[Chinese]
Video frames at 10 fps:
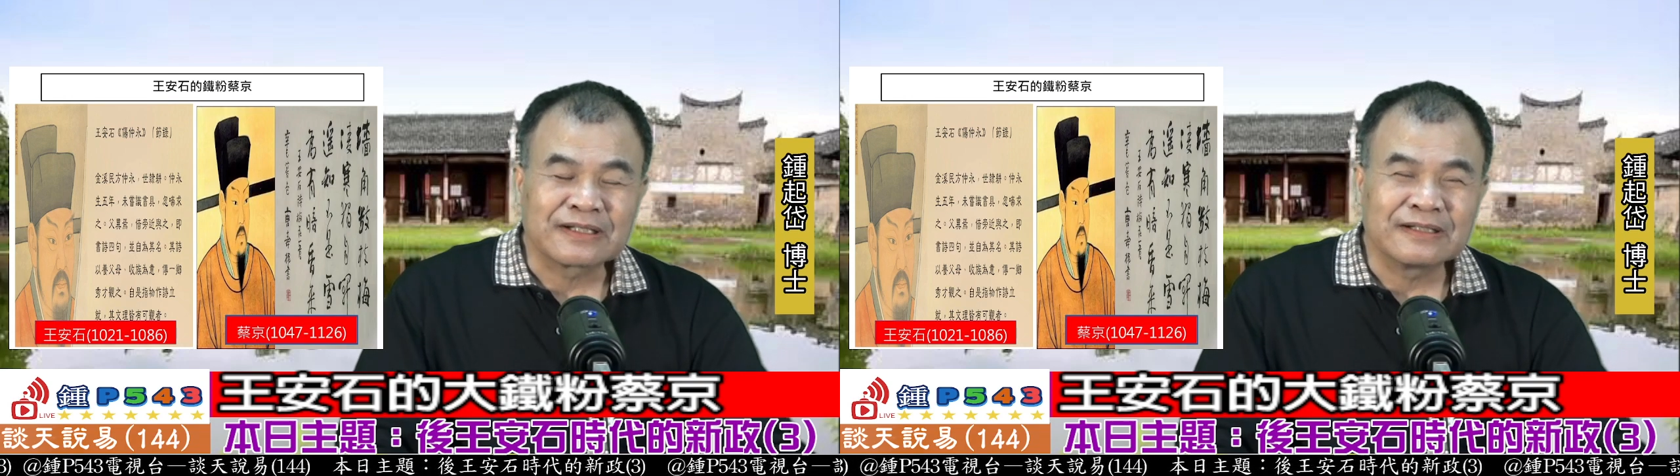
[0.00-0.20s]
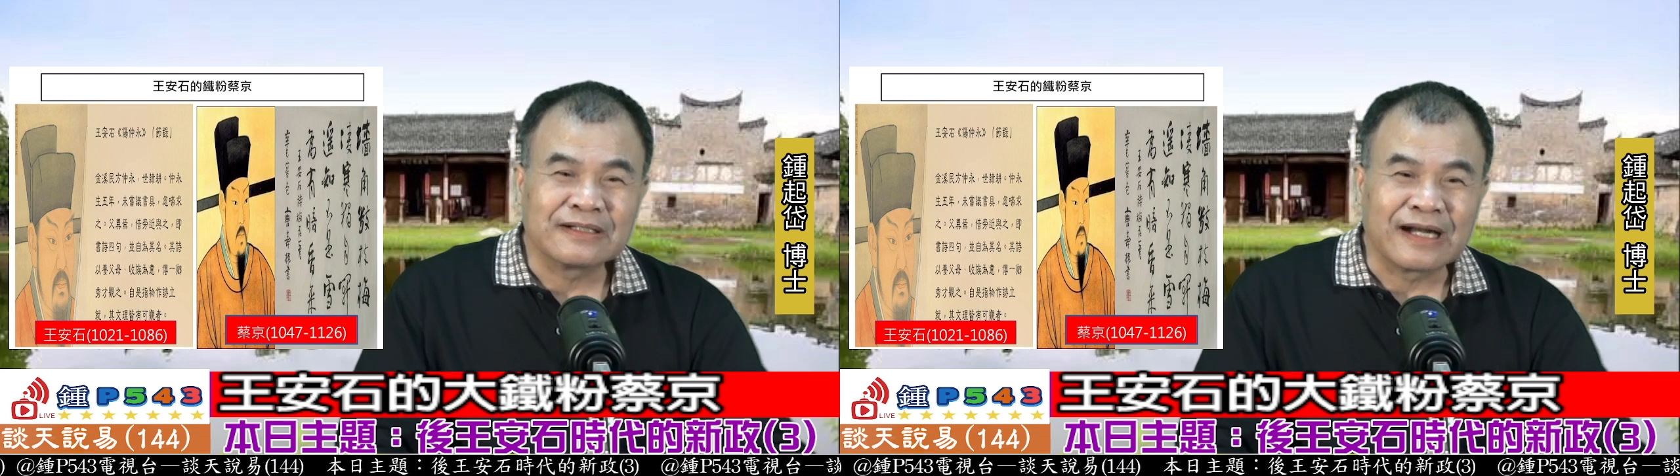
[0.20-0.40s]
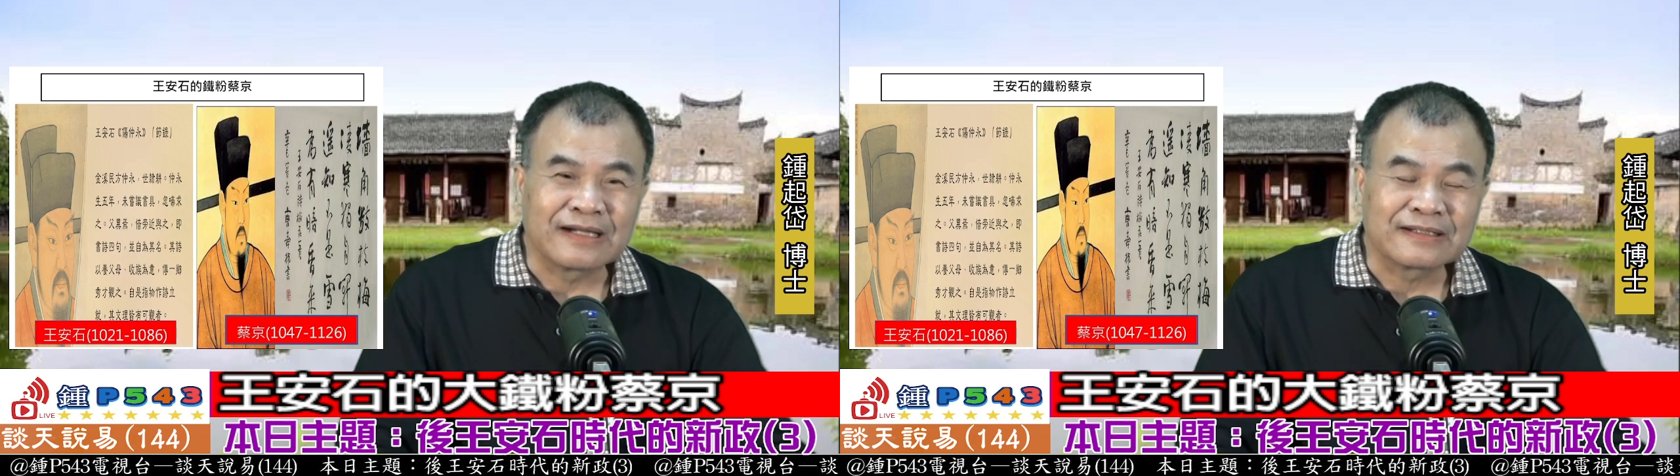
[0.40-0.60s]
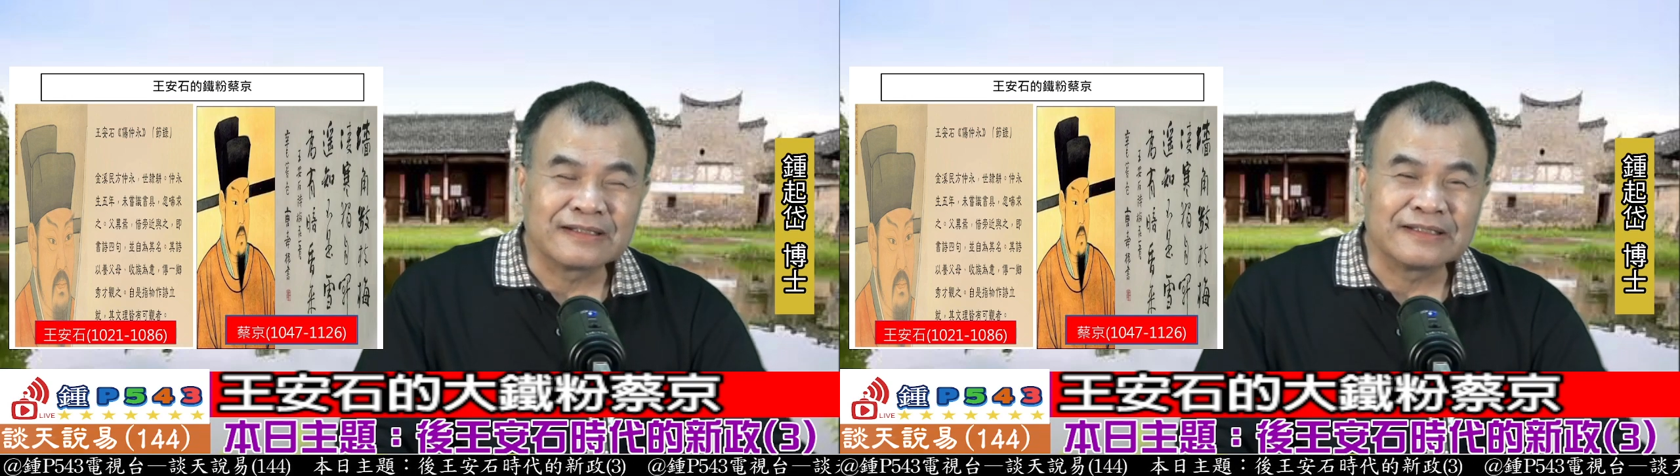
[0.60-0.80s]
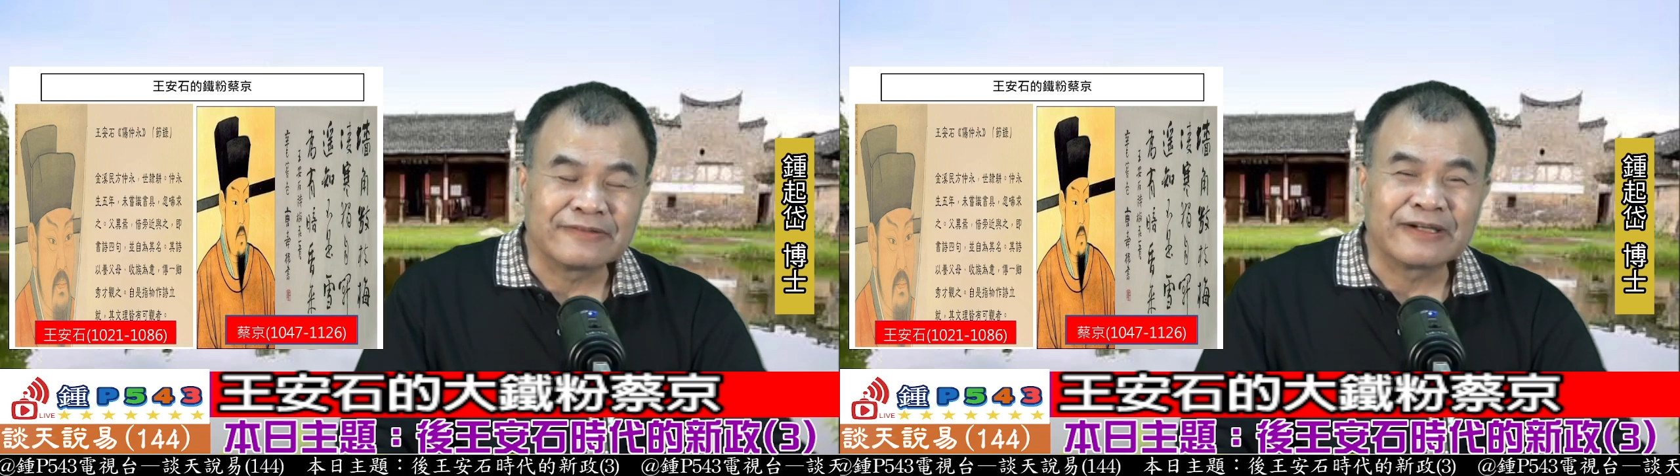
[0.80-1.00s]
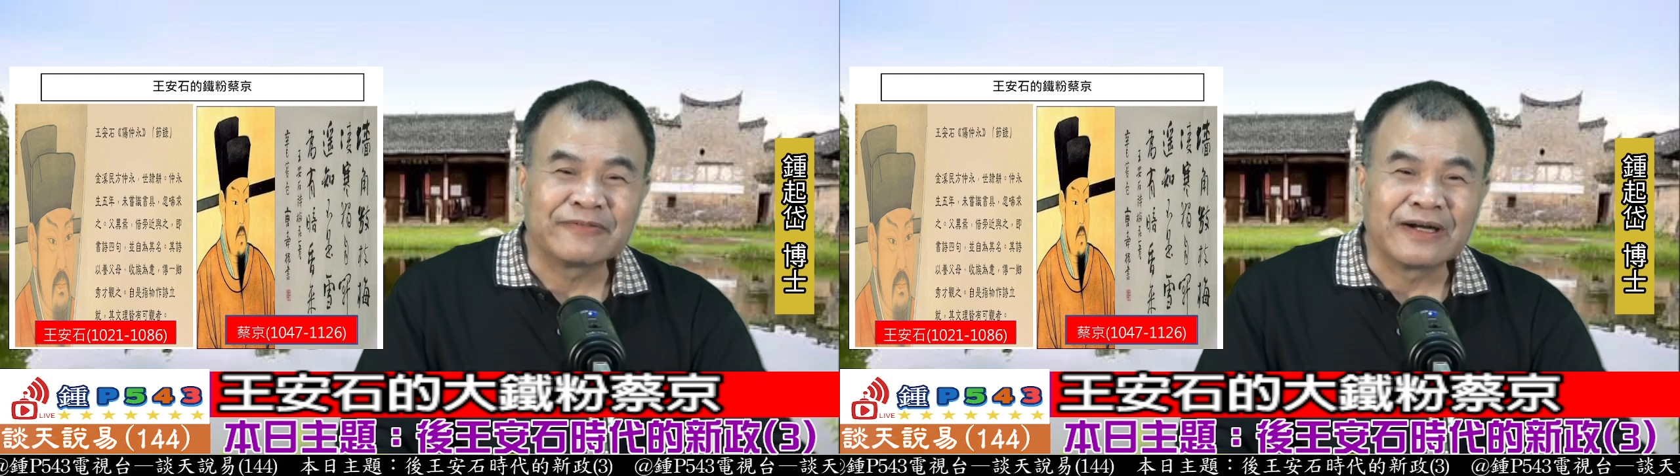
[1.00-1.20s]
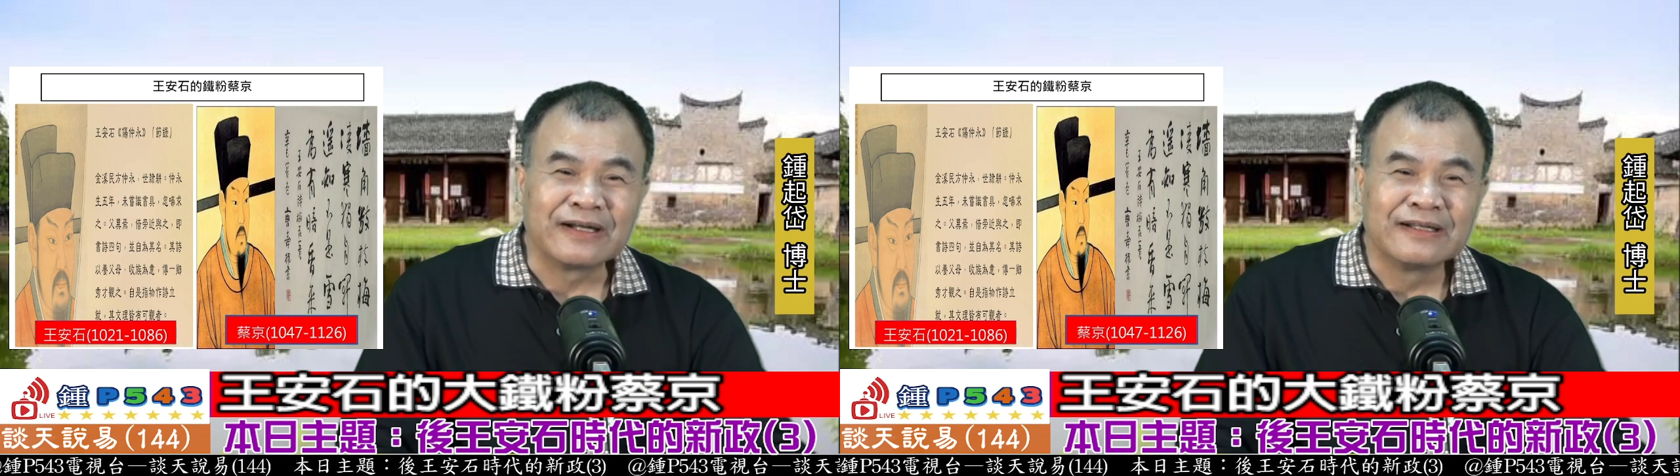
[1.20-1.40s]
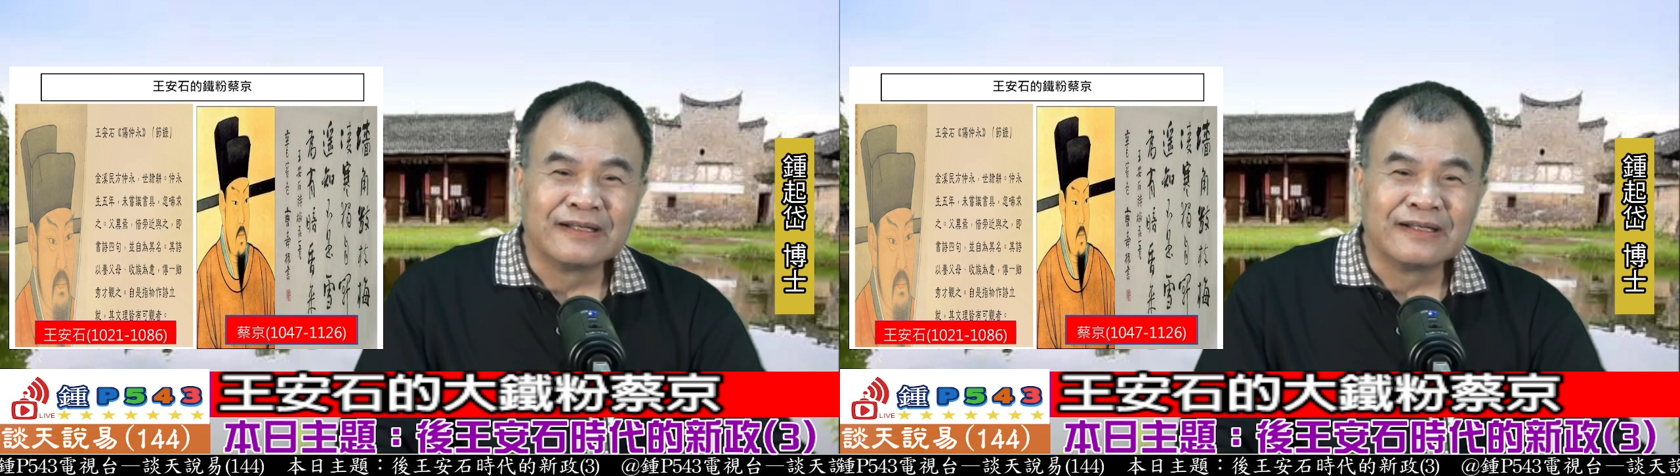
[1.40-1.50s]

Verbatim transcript: 各行各业的方法，